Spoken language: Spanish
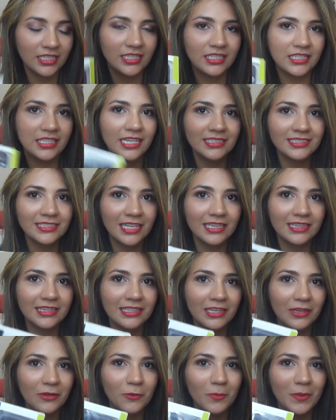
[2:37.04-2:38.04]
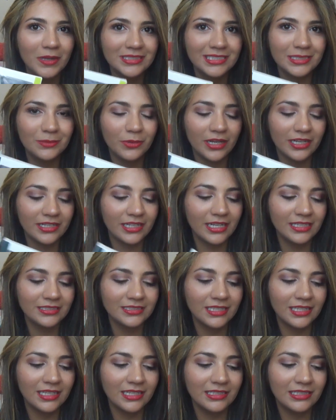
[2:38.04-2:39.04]
Y es el que ocupa este tipo de
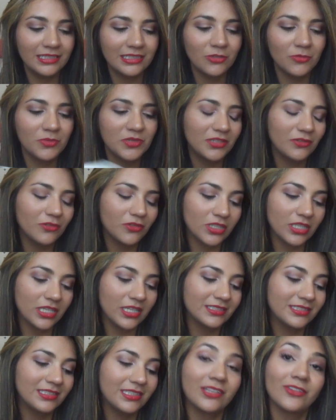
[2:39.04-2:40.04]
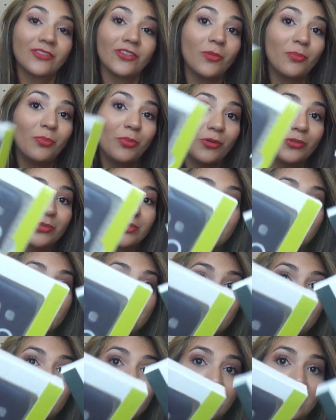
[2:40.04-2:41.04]
carcasa y yo me equivoqué, así que no las puedo
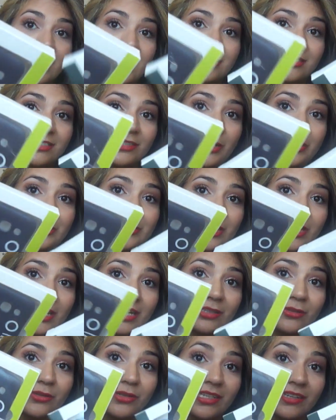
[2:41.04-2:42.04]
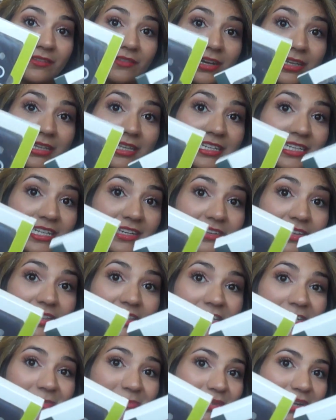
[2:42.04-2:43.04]
usar. Así que parece que las que, voy a tener que
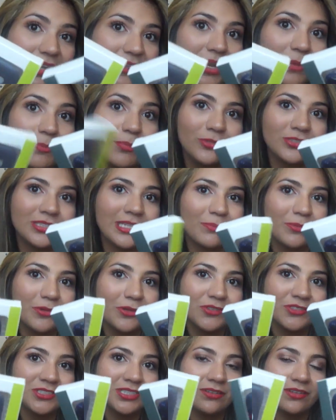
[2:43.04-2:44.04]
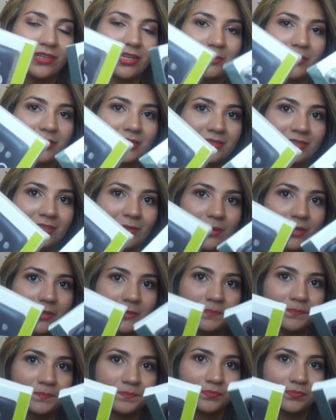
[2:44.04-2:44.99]
vender porque no las puedo usar, porque no sirve a mi celular.